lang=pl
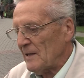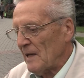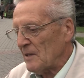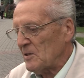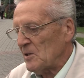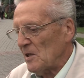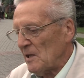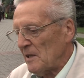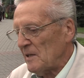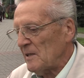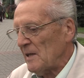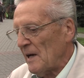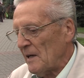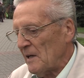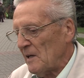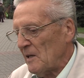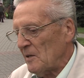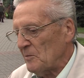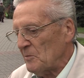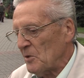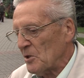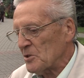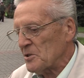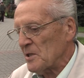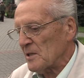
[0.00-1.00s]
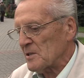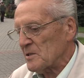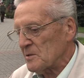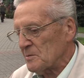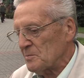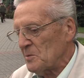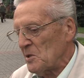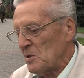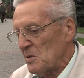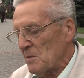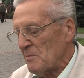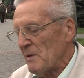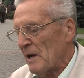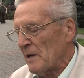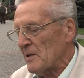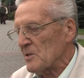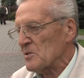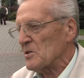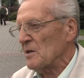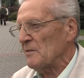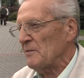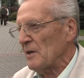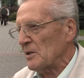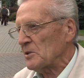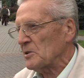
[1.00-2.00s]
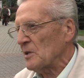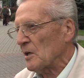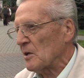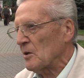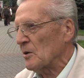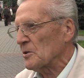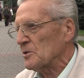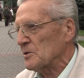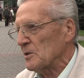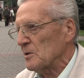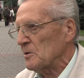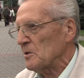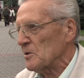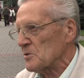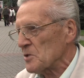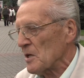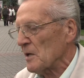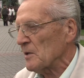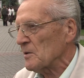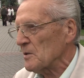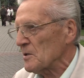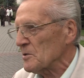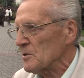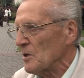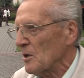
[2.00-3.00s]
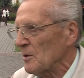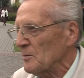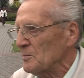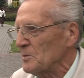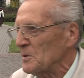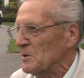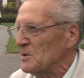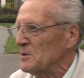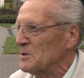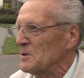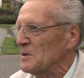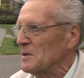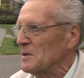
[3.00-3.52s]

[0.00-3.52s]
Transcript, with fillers: Na tyle, na ile można zminimalizować te koszty, to trzeba to zrobić.